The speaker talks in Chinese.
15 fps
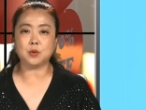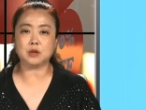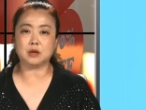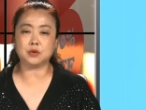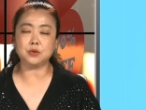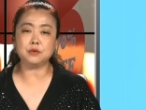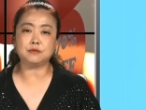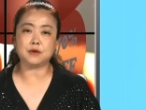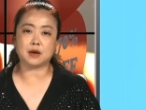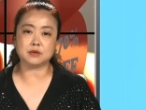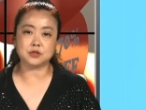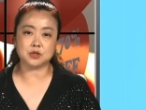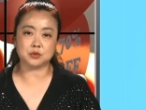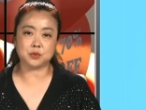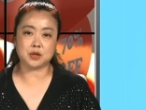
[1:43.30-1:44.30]
了预
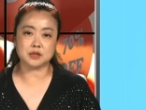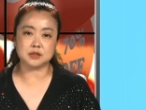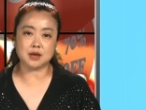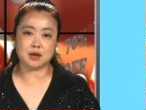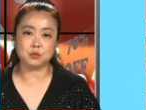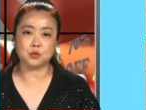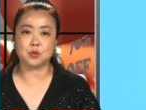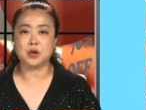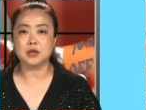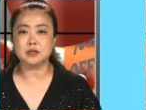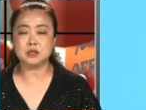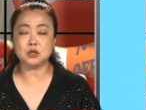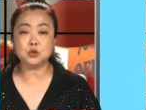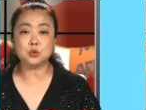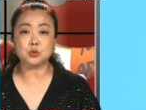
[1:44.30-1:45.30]
防诊断项目、
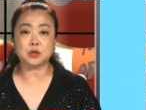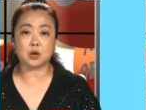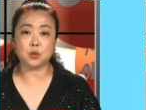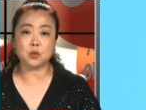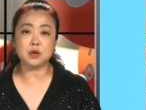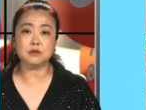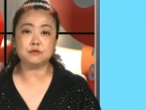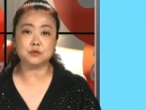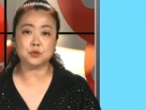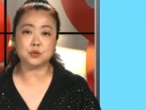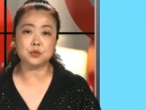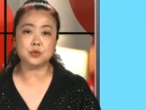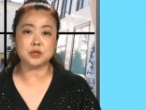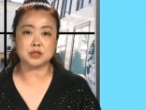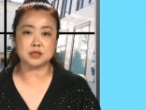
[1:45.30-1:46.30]
基础的恢复
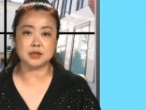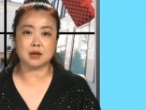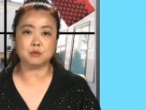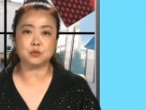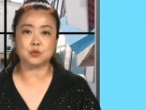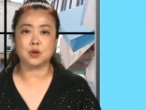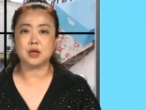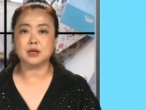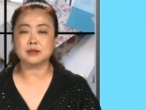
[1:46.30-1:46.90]
护理项目、